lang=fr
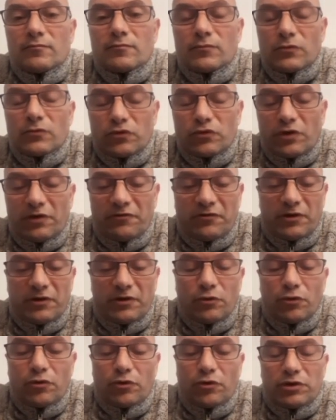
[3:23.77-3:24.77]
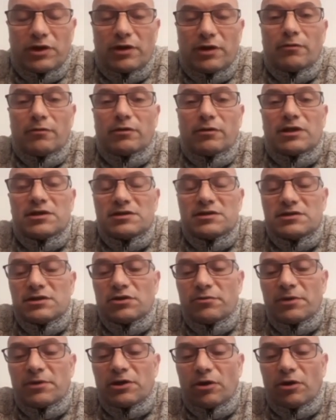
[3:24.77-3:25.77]
Tout à fait. Donc, on a, on a
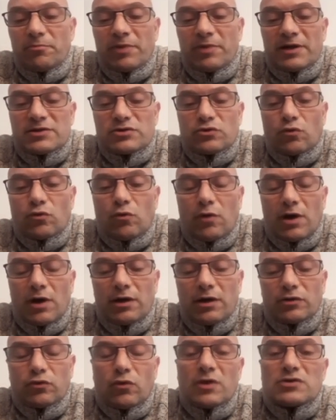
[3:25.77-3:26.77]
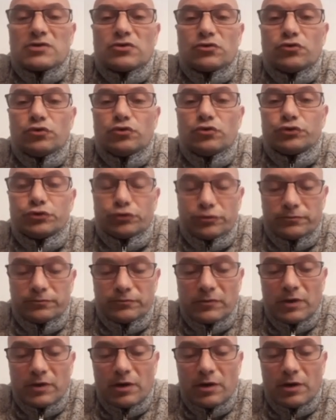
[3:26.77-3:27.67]
décidé de mettre en place trois, trois zones de jeu.